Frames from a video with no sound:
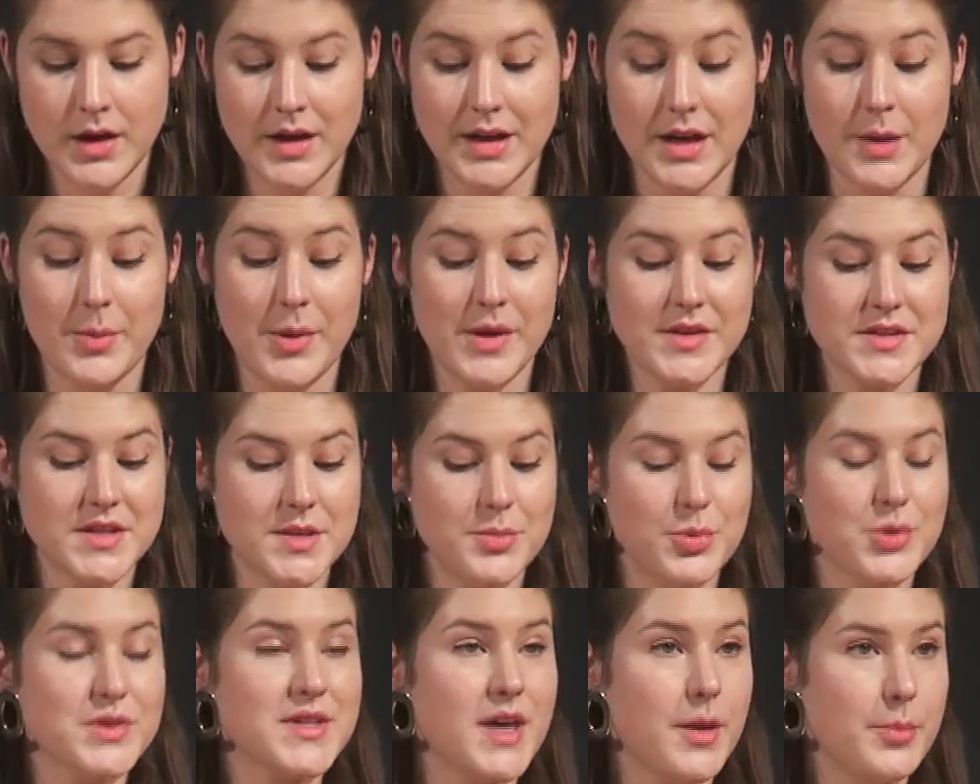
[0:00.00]
Les
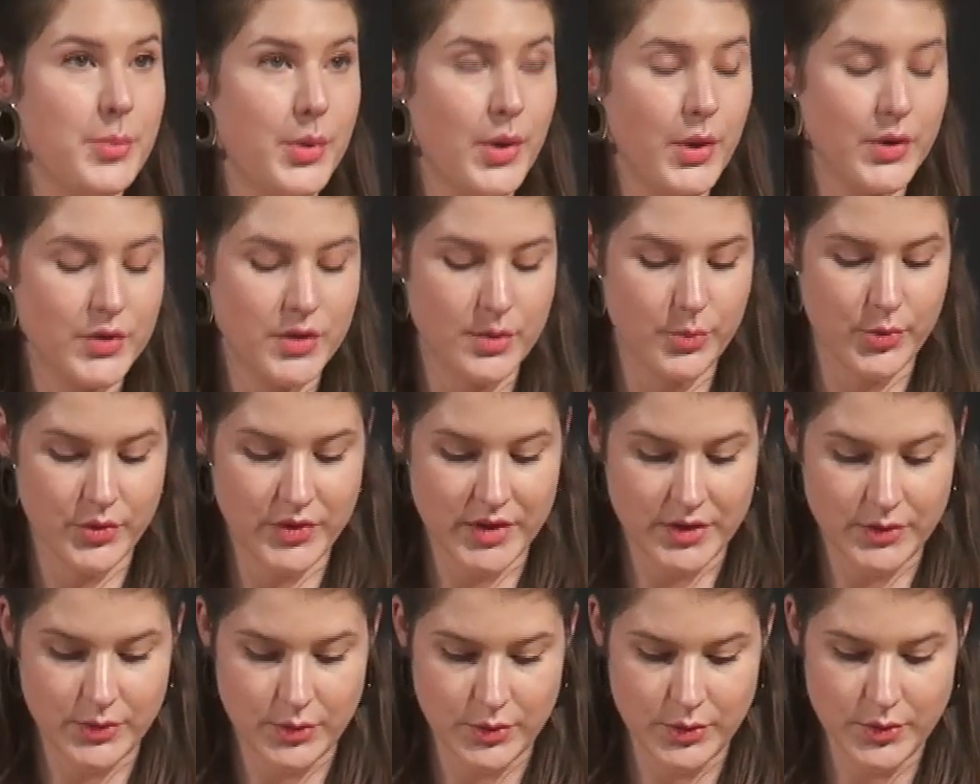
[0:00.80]
principaux apports de mon
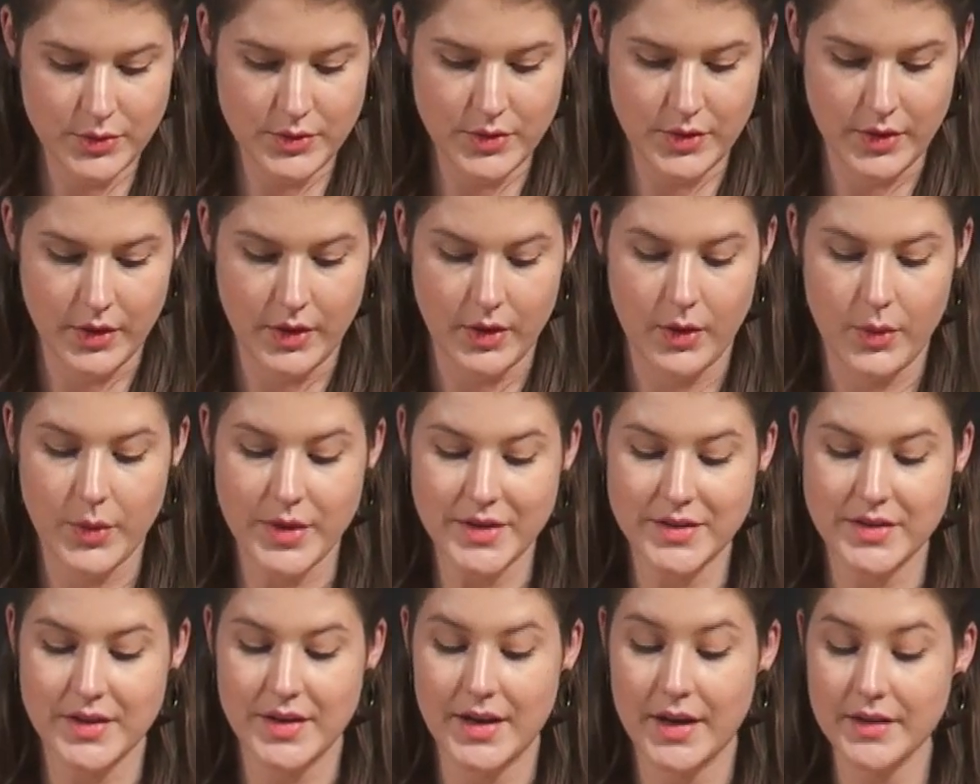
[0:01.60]
étude ont
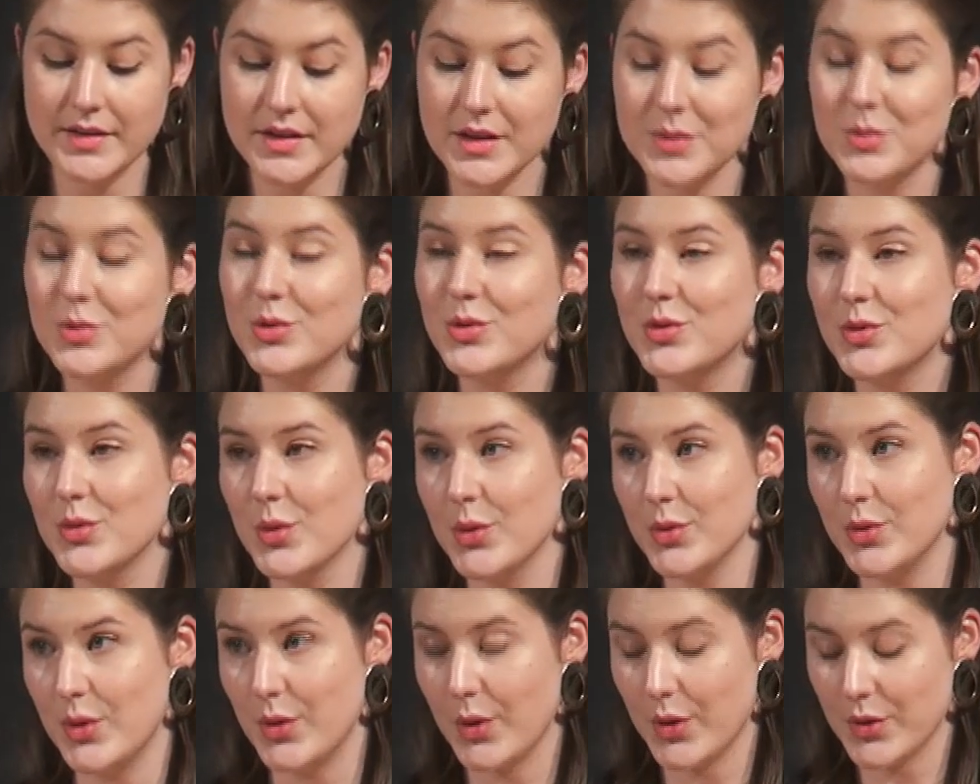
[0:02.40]
été
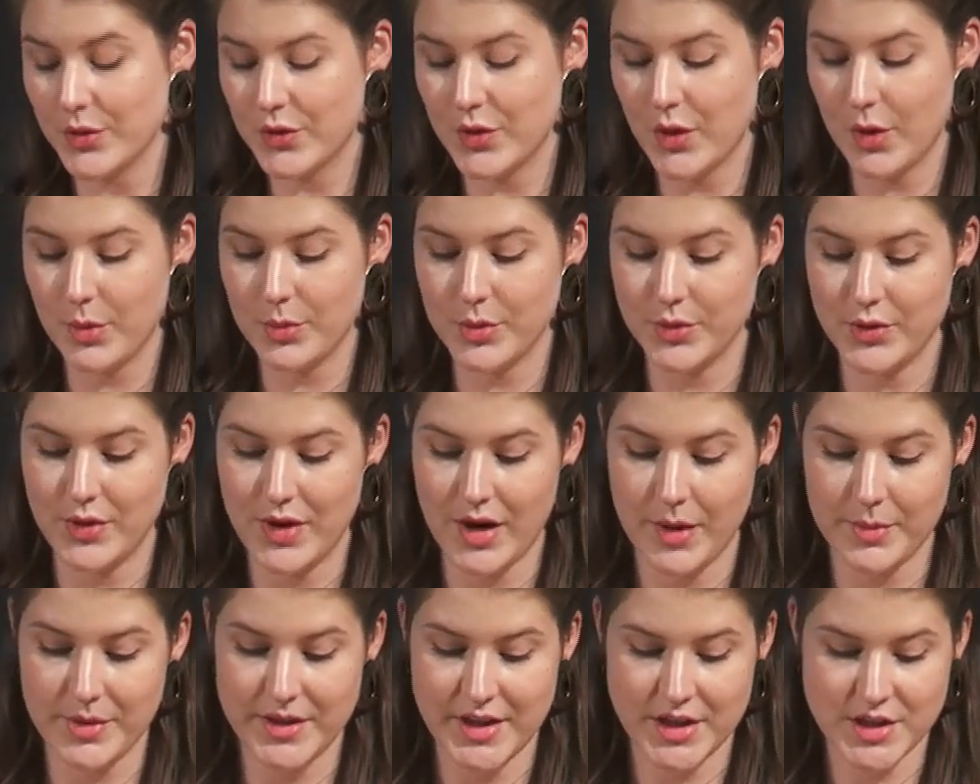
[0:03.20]
l'attribution de l'ensemble de
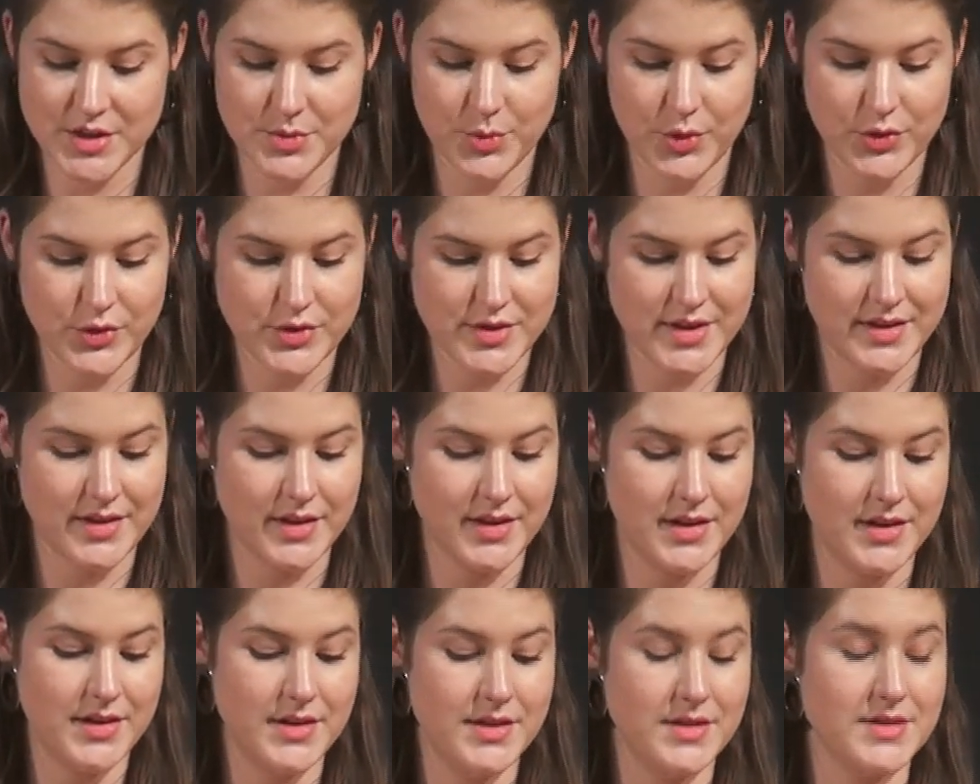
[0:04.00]
l'aménagement de cette
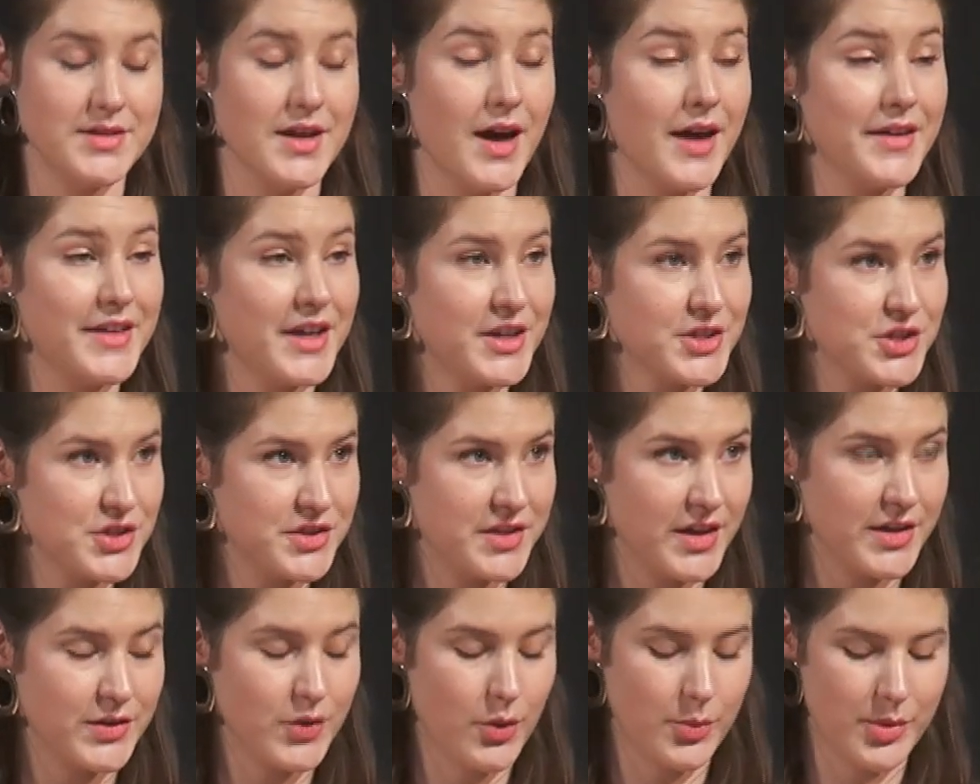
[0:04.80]
église à un
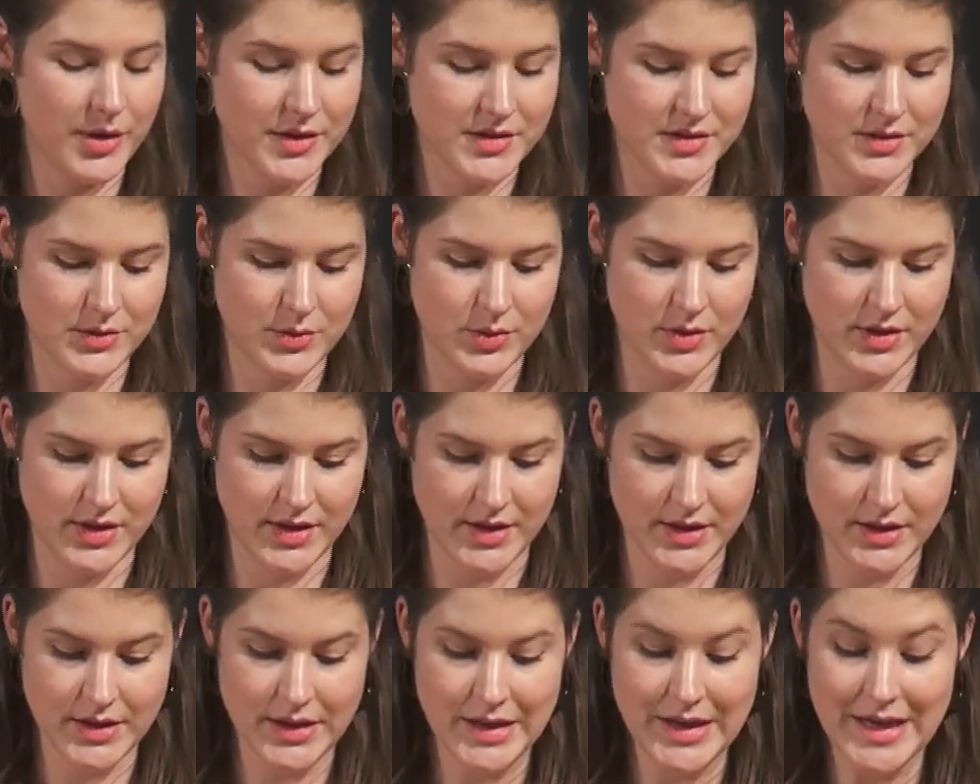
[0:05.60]
architecte en
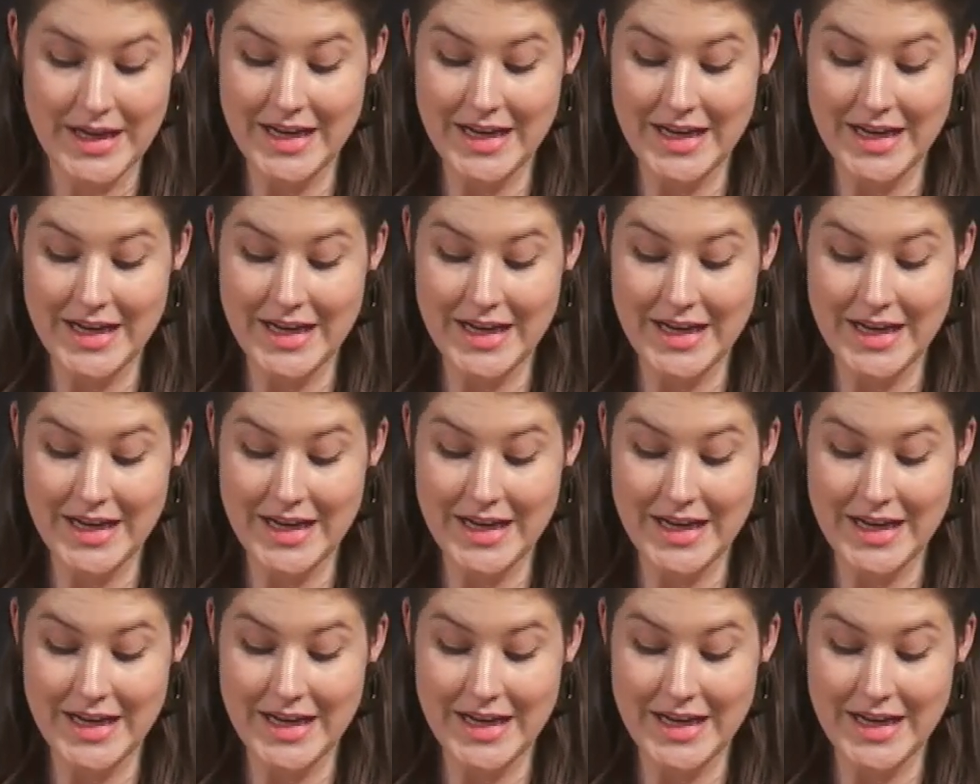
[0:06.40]
particulier